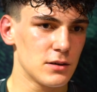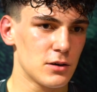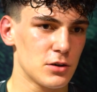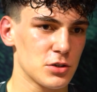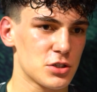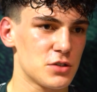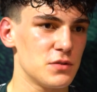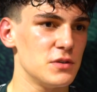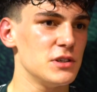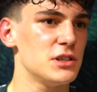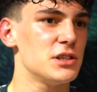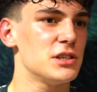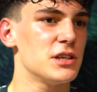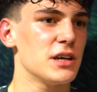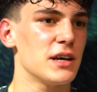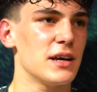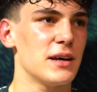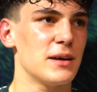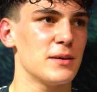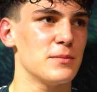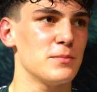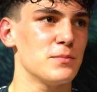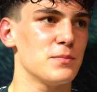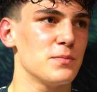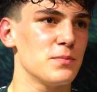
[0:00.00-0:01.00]

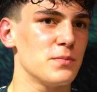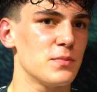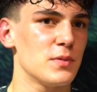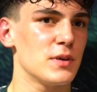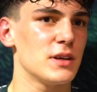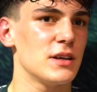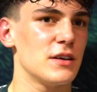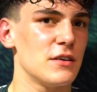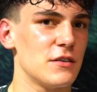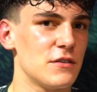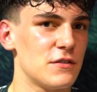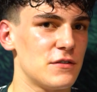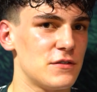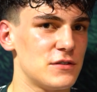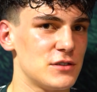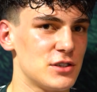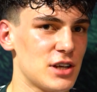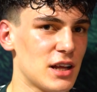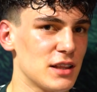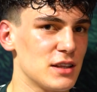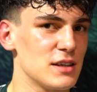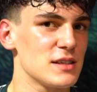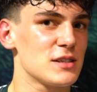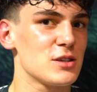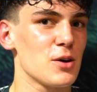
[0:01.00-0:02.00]
Oczywiście y, w
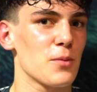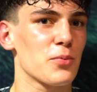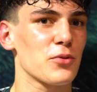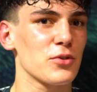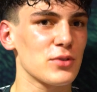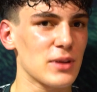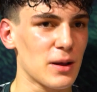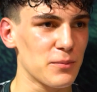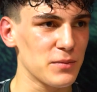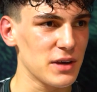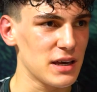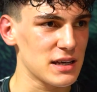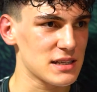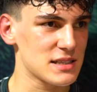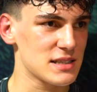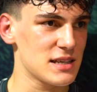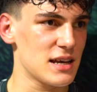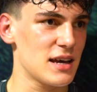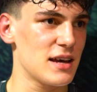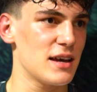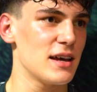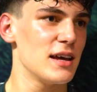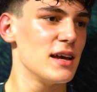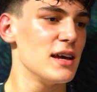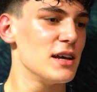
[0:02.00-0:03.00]
żadnym stopniu tam nie
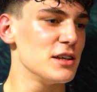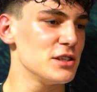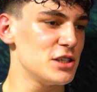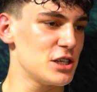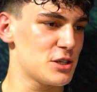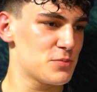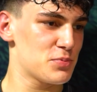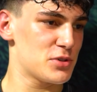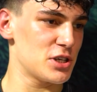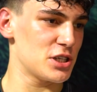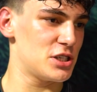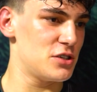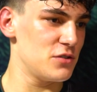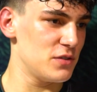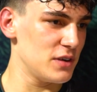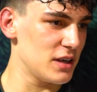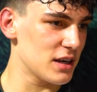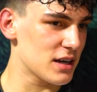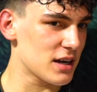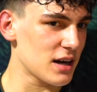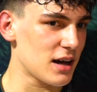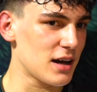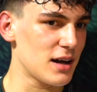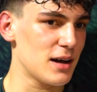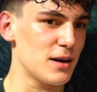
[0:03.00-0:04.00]
chcę gdzieś
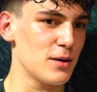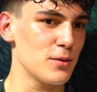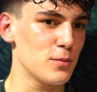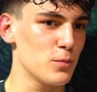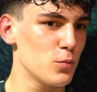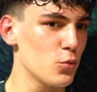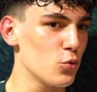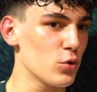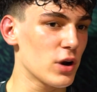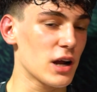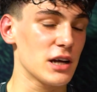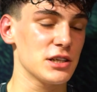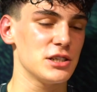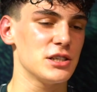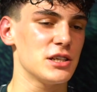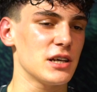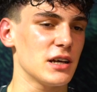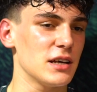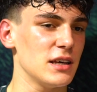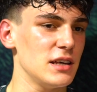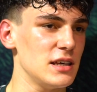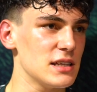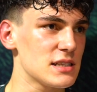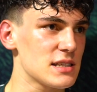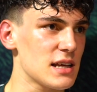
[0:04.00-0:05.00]
przeciwnika urazić
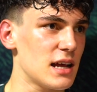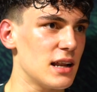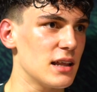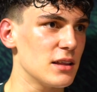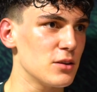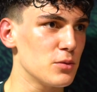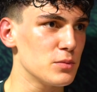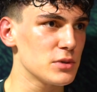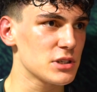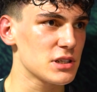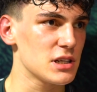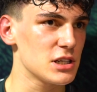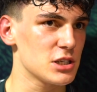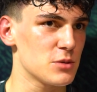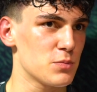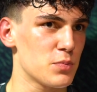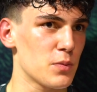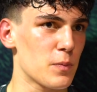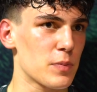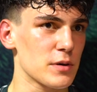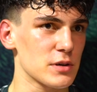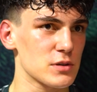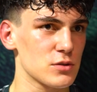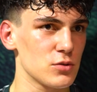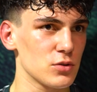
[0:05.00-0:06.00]
ani nic, ale no myślę, że
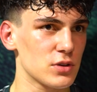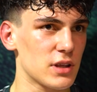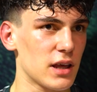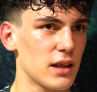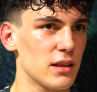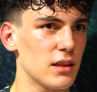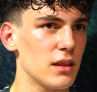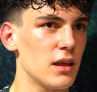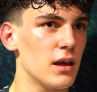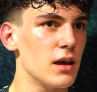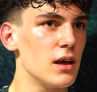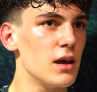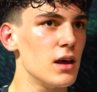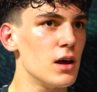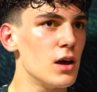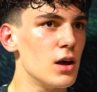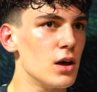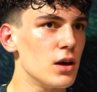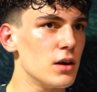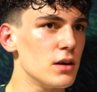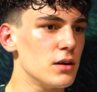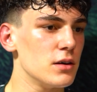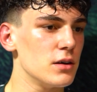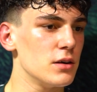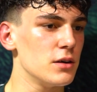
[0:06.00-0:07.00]
po prostu ten
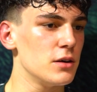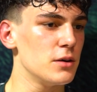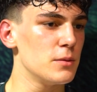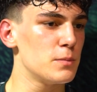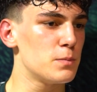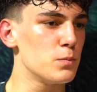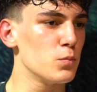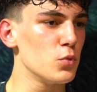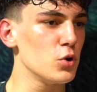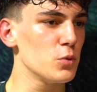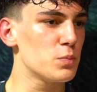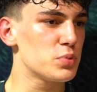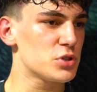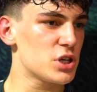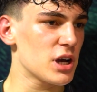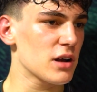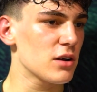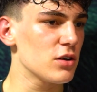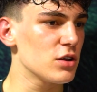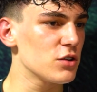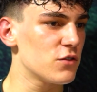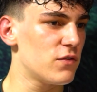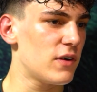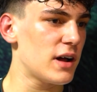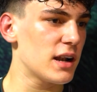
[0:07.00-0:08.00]
y, mój
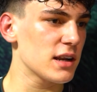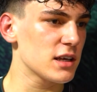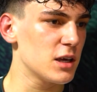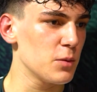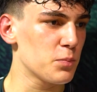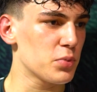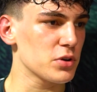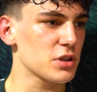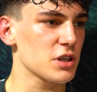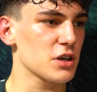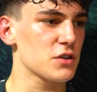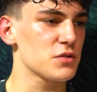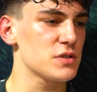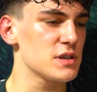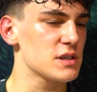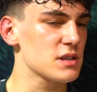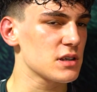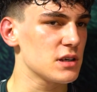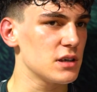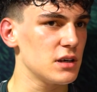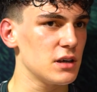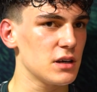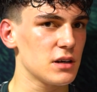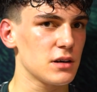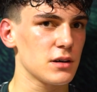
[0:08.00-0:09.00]
przegląd walki po tych
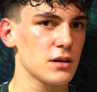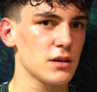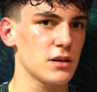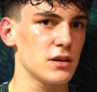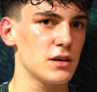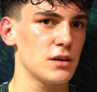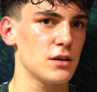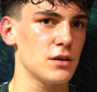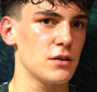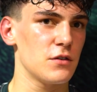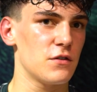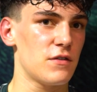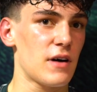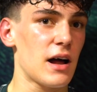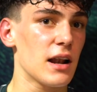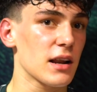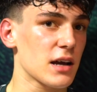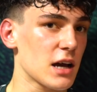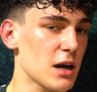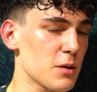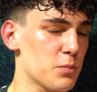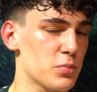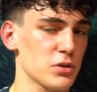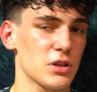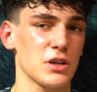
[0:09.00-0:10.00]
wszystkich y,
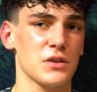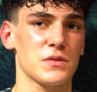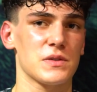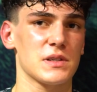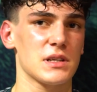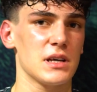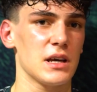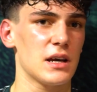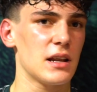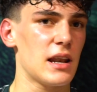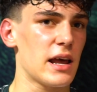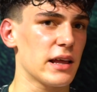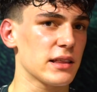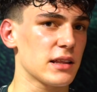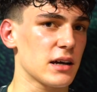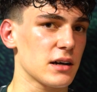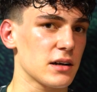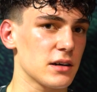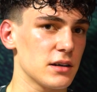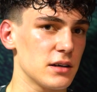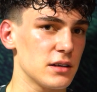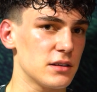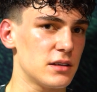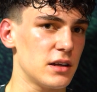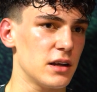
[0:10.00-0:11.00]
walkach, po tych wszystkich
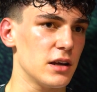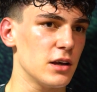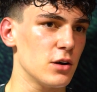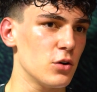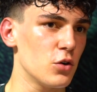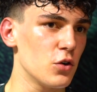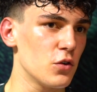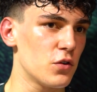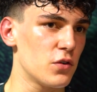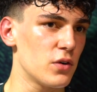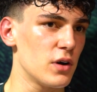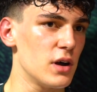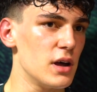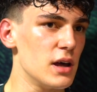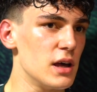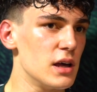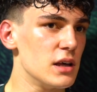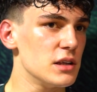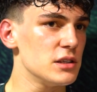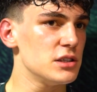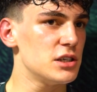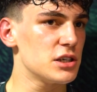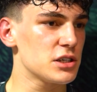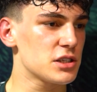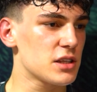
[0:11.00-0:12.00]
latach treningów,
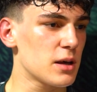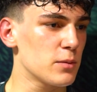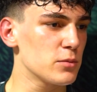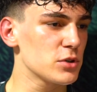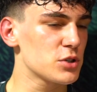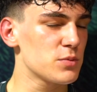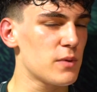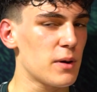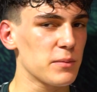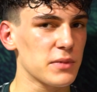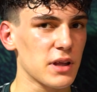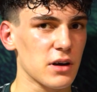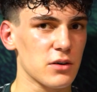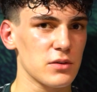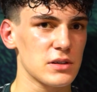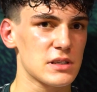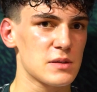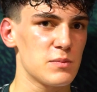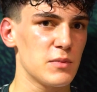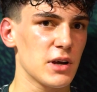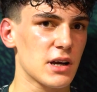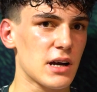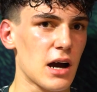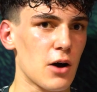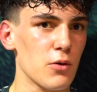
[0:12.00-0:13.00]
gdzieś tam już mam taką
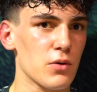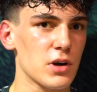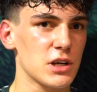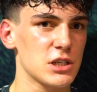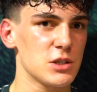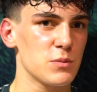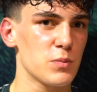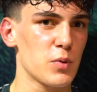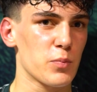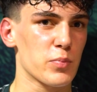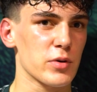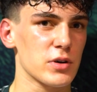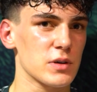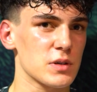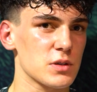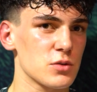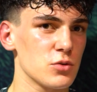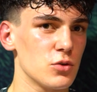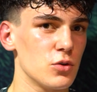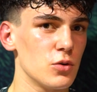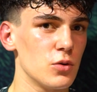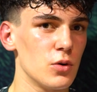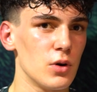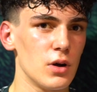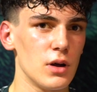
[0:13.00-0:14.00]
smykałkę, że po
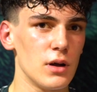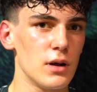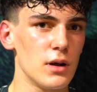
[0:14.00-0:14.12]
prostu